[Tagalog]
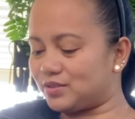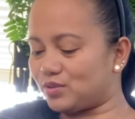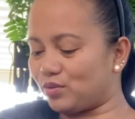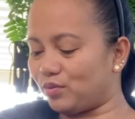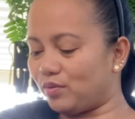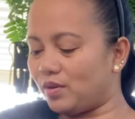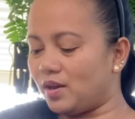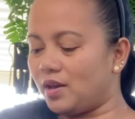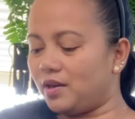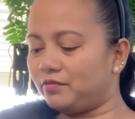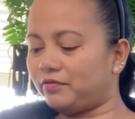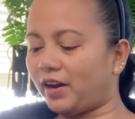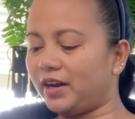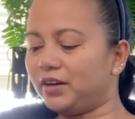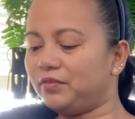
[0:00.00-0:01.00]
So,
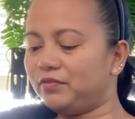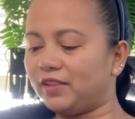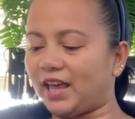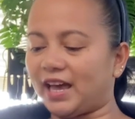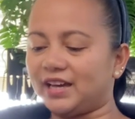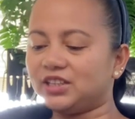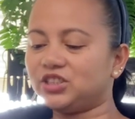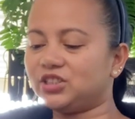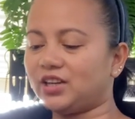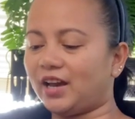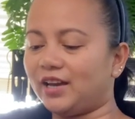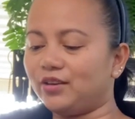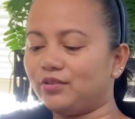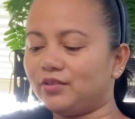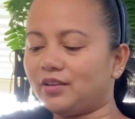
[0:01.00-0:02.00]
fire flash,
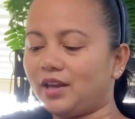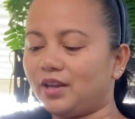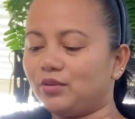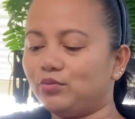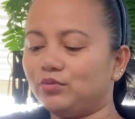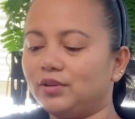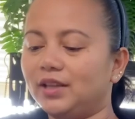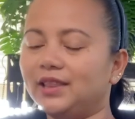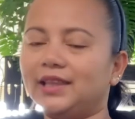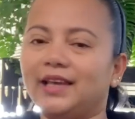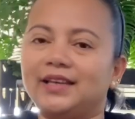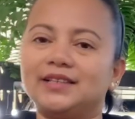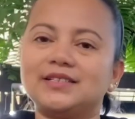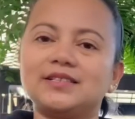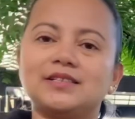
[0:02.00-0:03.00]
ayon kay Google
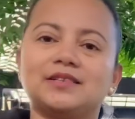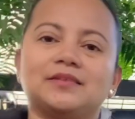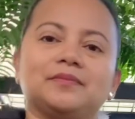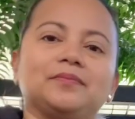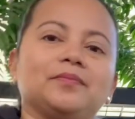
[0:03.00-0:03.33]
Lens.